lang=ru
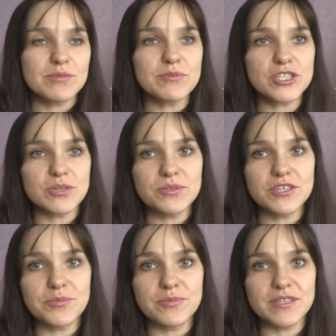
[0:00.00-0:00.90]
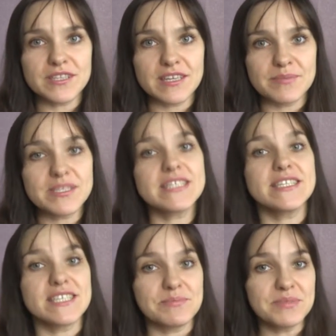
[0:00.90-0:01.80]
потому что у них был там
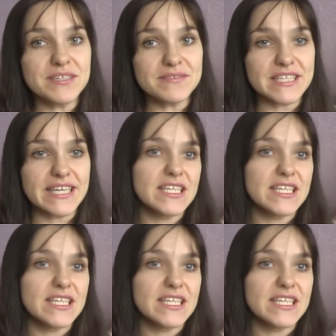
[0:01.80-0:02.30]
психотерапевт,